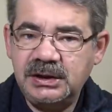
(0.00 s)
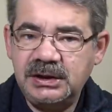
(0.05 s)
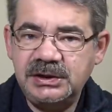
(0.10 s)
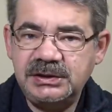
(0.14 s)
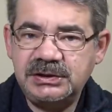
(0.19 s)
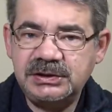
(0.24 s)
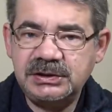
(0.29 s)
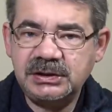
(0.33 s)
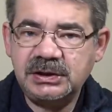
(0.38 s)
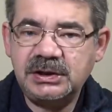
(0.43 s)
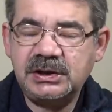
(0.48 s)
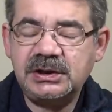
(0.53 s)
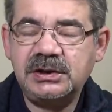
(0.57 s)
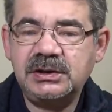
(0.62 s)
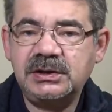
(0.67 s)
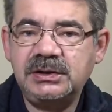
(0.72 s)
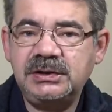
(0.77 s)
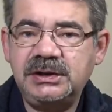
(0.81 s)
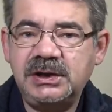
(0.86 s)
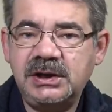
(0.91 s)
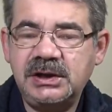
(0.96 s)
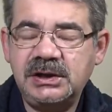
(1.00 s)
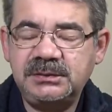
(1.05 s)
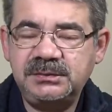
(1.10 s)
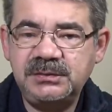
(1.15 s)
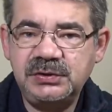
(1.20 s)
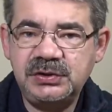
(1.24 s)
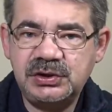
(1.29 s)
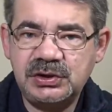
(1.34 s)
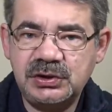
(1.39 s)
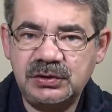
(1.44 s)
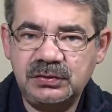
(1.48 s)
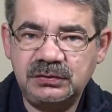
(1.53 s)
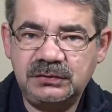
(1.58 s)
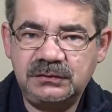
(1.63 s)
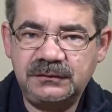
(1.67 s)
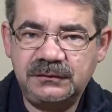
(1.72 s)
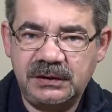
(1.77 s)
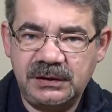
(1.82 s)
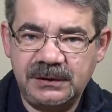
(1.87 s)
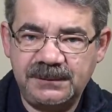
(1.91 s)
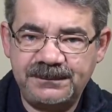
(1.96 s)
этих я отмечаю
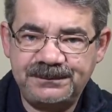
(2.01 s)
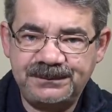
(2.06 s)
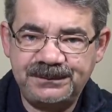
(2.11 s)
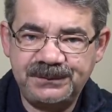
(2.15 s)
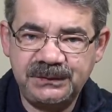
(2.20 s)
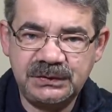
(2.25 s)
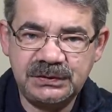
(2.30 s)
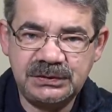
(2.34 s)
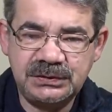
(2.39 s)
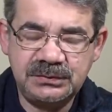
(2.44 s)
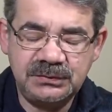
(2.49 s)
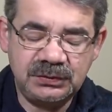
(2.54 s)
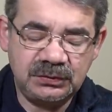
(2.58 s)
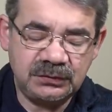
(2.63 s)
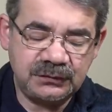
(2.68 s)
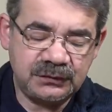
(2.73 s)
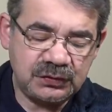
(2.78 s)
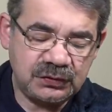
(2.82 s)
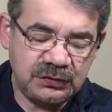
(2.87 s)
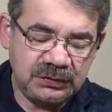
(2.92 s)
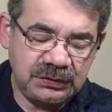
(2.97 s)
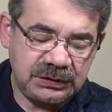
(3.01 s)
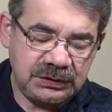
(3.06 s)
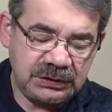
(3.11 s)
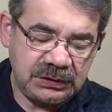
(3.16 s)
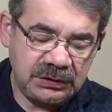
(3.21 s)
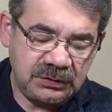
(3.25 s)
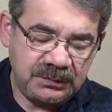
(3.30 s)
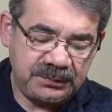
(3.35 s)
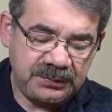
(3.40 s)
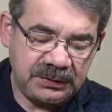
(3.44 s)
два за минувшую неделю.